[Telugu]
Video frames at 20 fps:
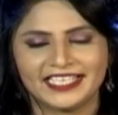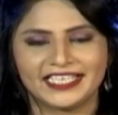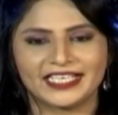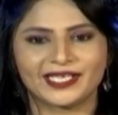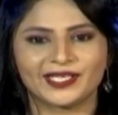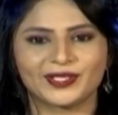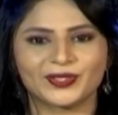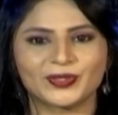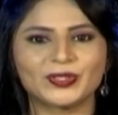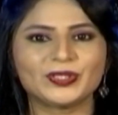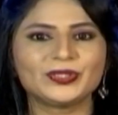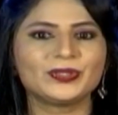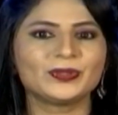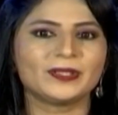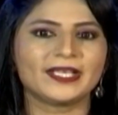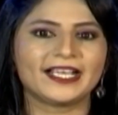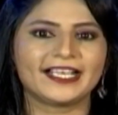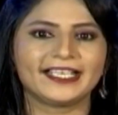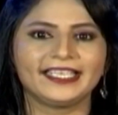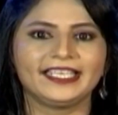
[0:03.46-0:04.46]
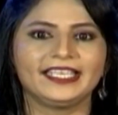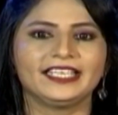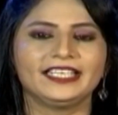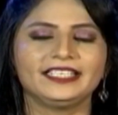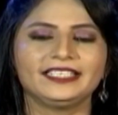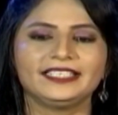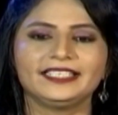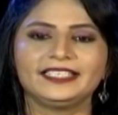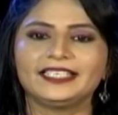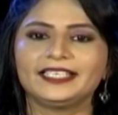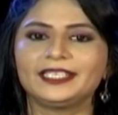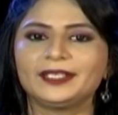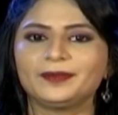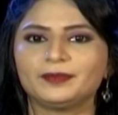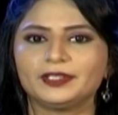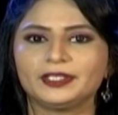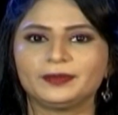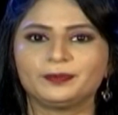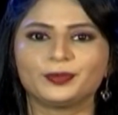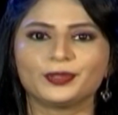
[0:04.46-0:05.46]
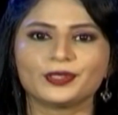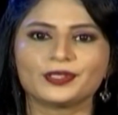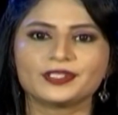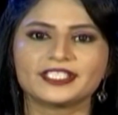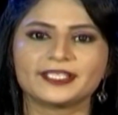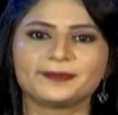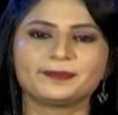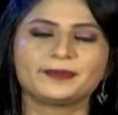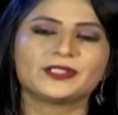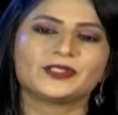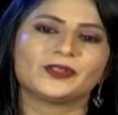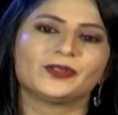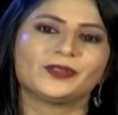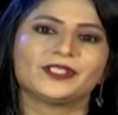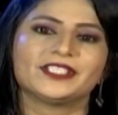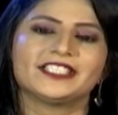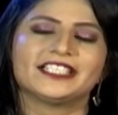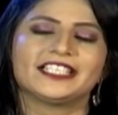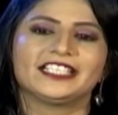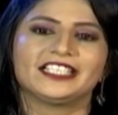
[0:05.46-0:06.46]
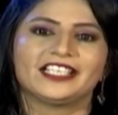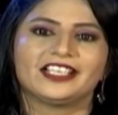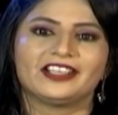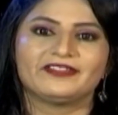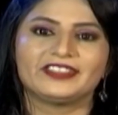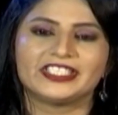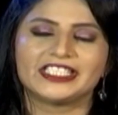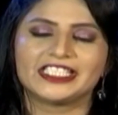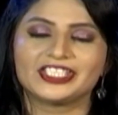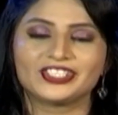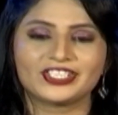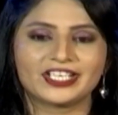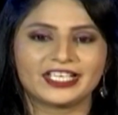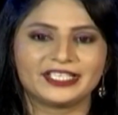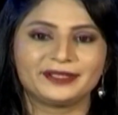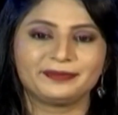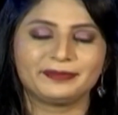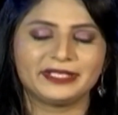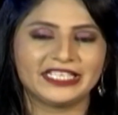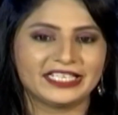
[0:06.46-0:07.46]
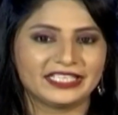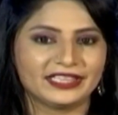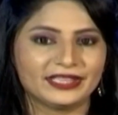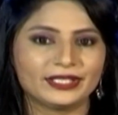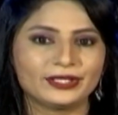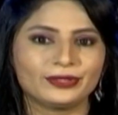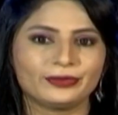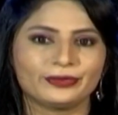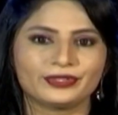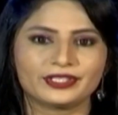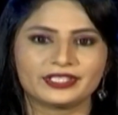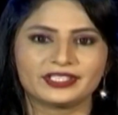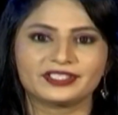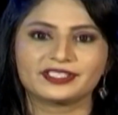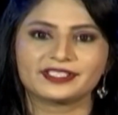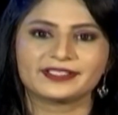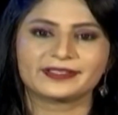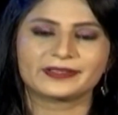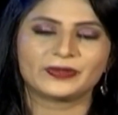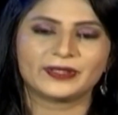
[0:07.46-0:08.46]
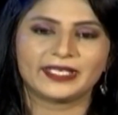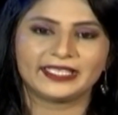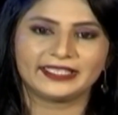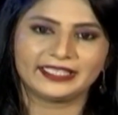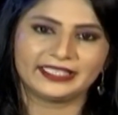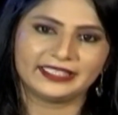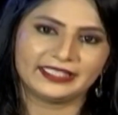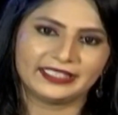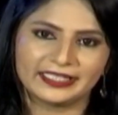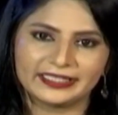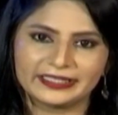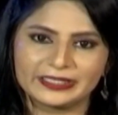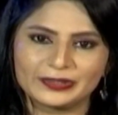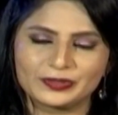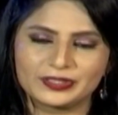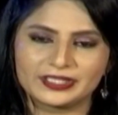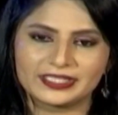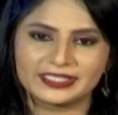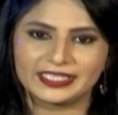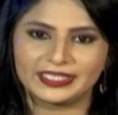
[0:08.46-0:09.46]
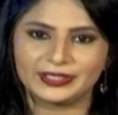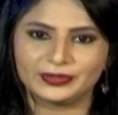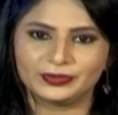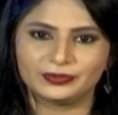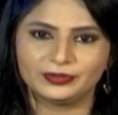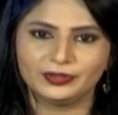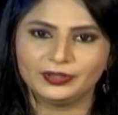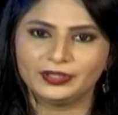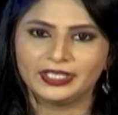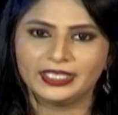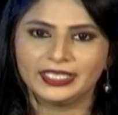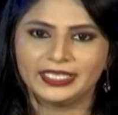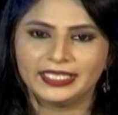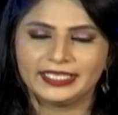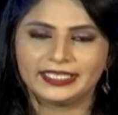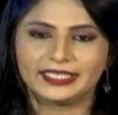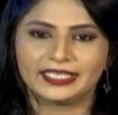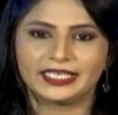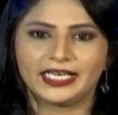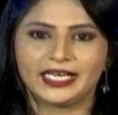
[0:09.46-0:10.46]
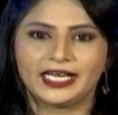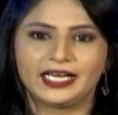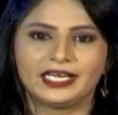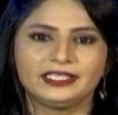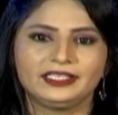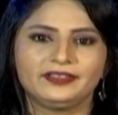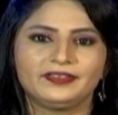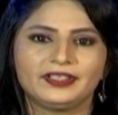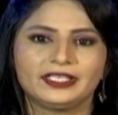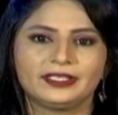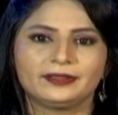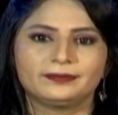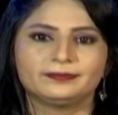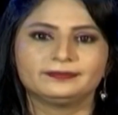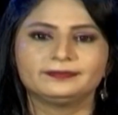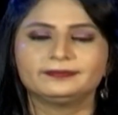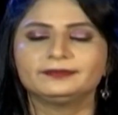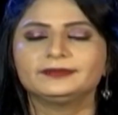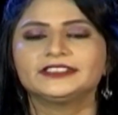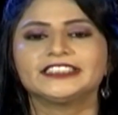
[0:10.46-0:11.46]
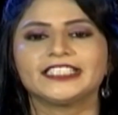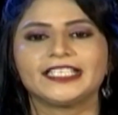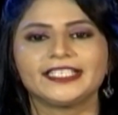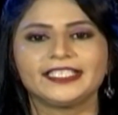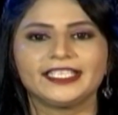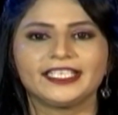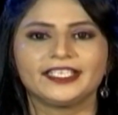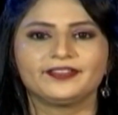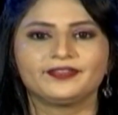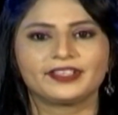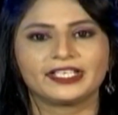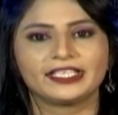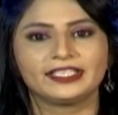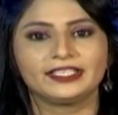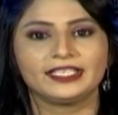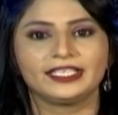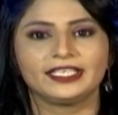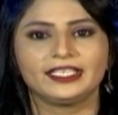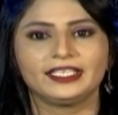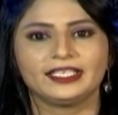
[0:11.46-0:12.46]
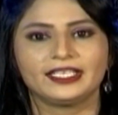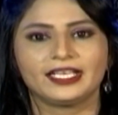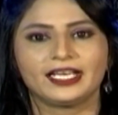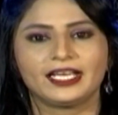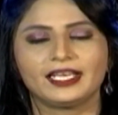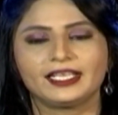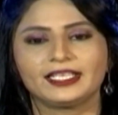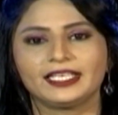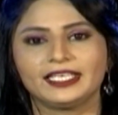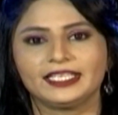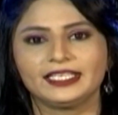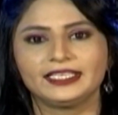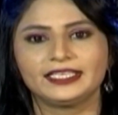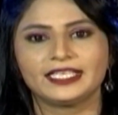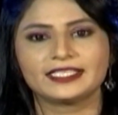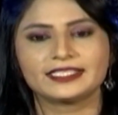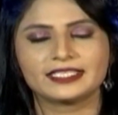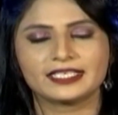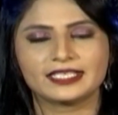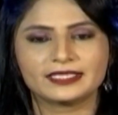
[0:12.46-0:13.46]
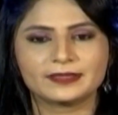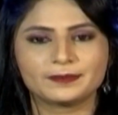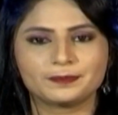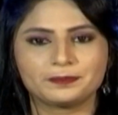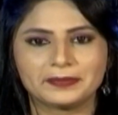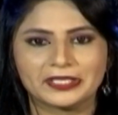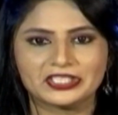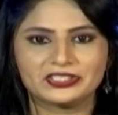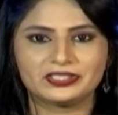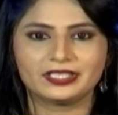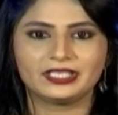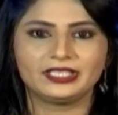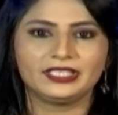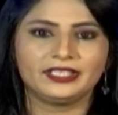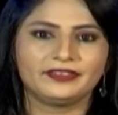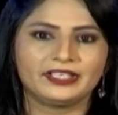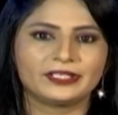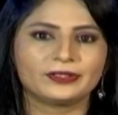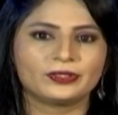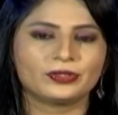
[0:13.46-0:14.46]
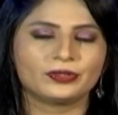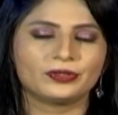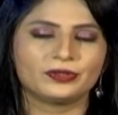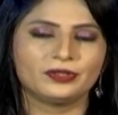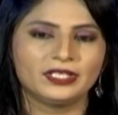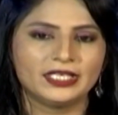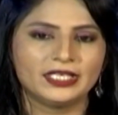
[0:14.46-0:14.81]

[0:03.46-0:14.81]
ఇక రోజులాగే నిన్నటి బిగ్ బాస్ ఎపిసోడ్లో జరిగిన విశేషాల్ని మీ అందరితో షేర్ చేసుకోవడానికి నేనైతే వచ్చేసాను ఇక ఆదివారం సండే ఫండే అలాగే దసరా స్పెషల్ ఈవెంట్తో